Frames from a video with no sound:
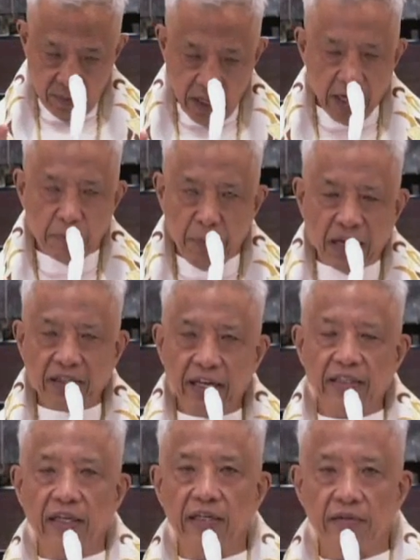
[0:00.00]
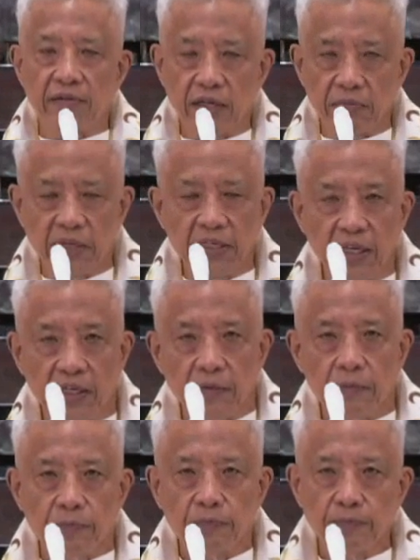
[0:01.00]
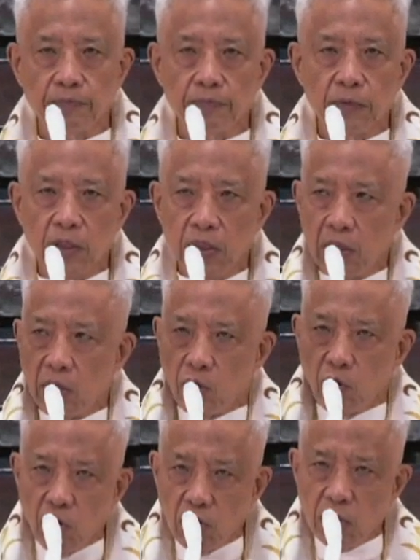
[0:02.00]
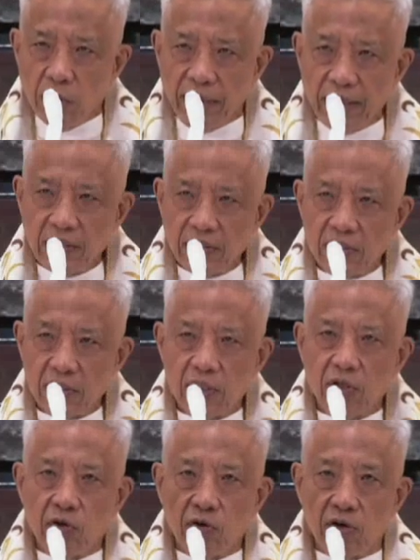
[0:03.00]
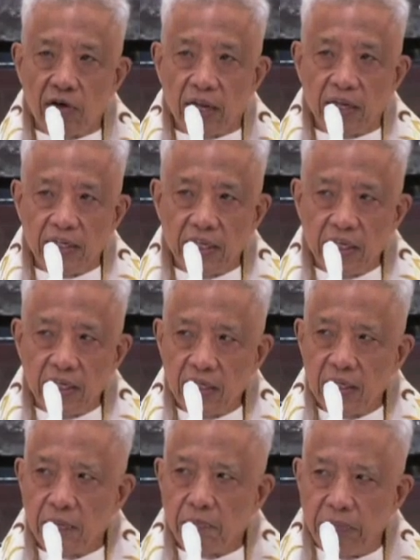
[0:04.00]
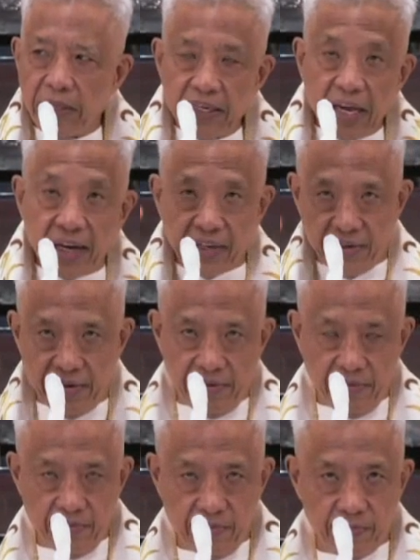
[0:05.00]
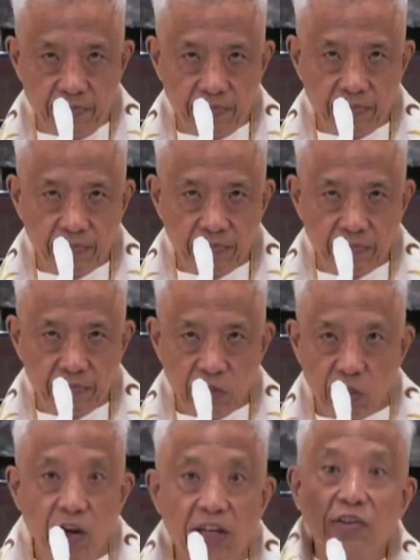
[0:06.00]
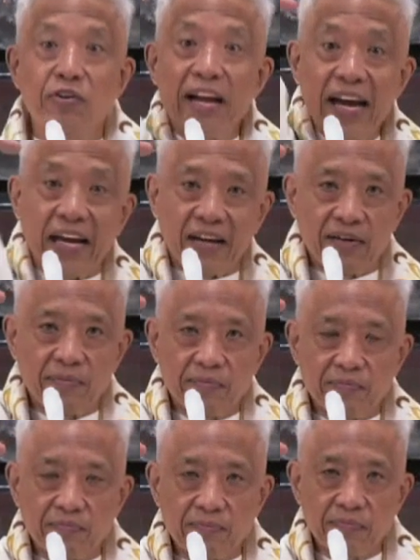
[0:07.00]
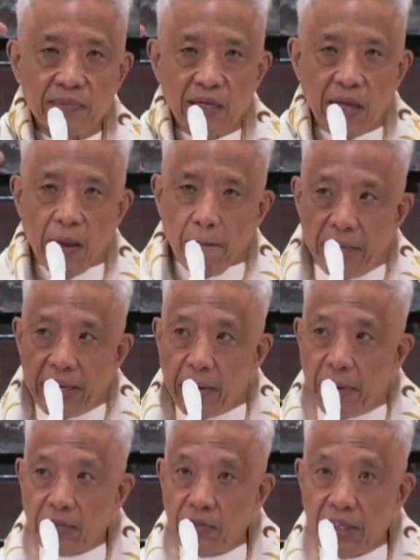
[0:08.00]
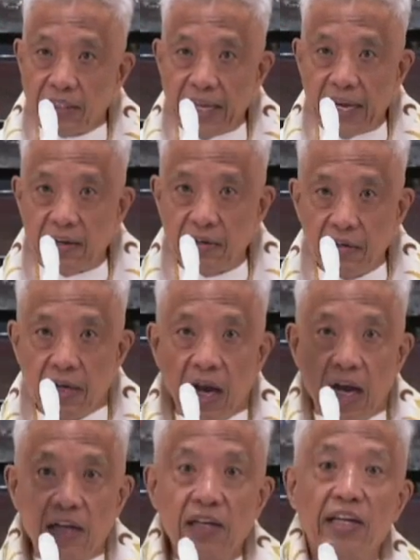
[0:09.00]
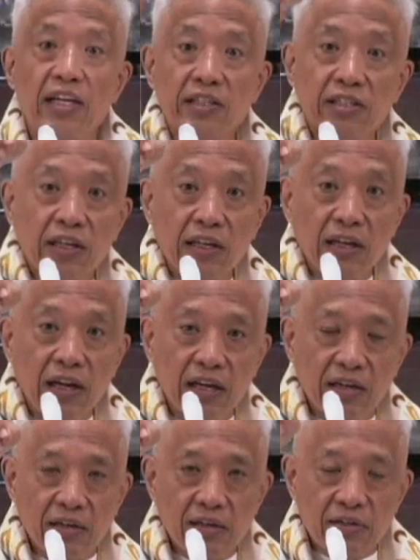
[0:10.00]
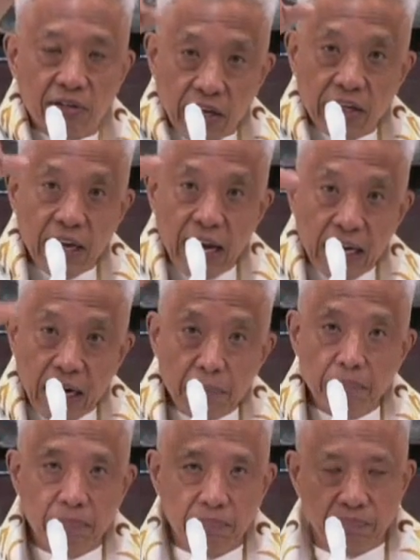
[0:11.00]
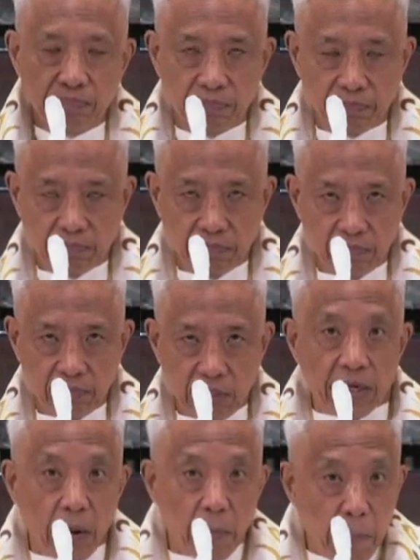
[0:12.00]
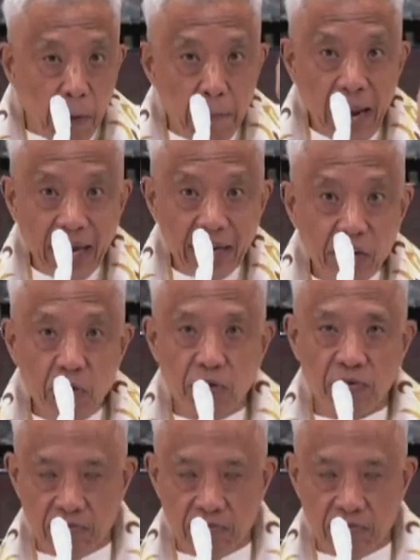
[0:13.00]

Unpack natin ang meaning. Always already beyond. Yung ando na. Binabato ng tao ang kaniyang sarili sa hinaharap. Nagpaplano